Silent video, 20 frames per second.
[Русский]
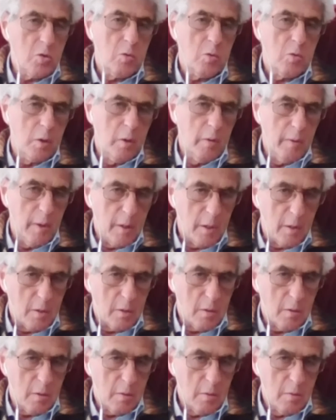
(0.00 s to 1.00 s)
на то, что он
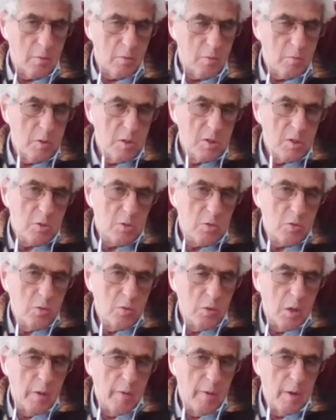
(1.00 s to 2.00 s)
говорит. Понимаете, то,
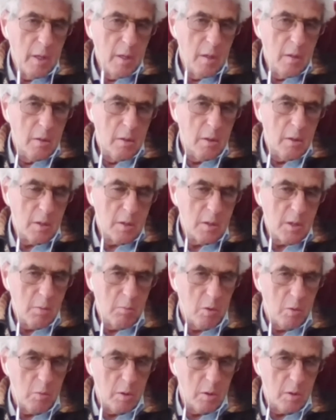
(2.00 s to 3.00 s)
что он говорил, я
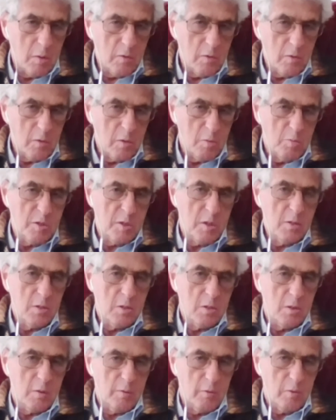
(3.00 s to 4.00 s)
сам мог бы все
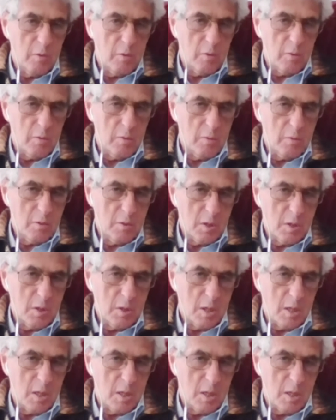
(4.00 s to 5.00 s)
написать за него
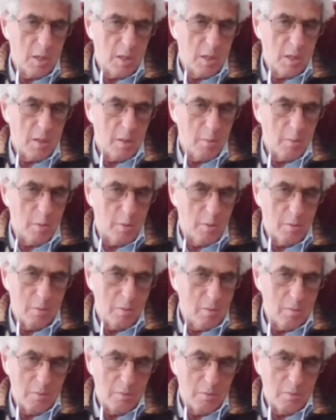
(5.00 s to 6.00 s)
заранее.
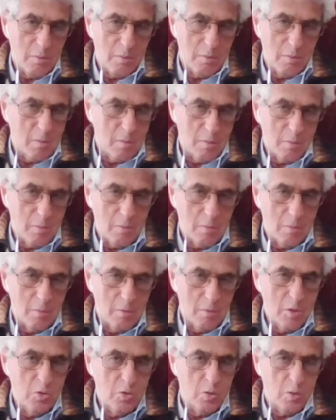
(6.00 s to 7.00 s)

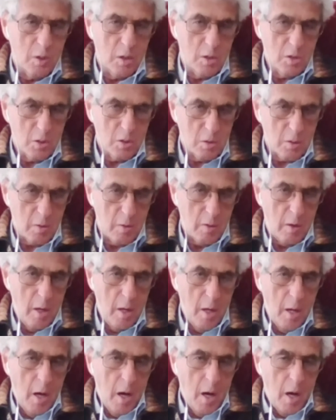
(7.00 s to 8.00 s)
Ничего
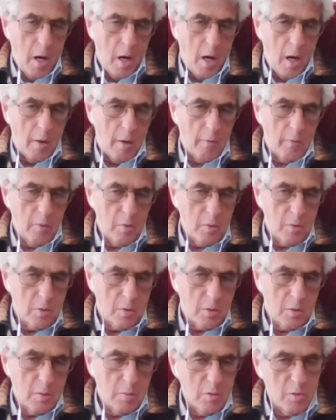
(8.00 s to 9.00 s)
неожиданного. А
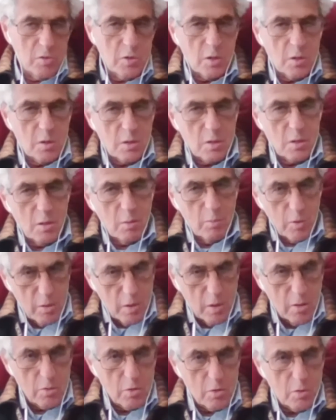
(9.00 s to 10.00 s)
вот наблюдение за
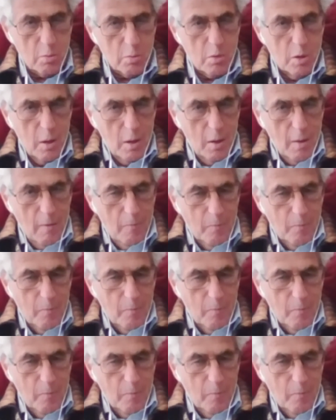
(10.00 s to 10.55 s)
наблюдающим,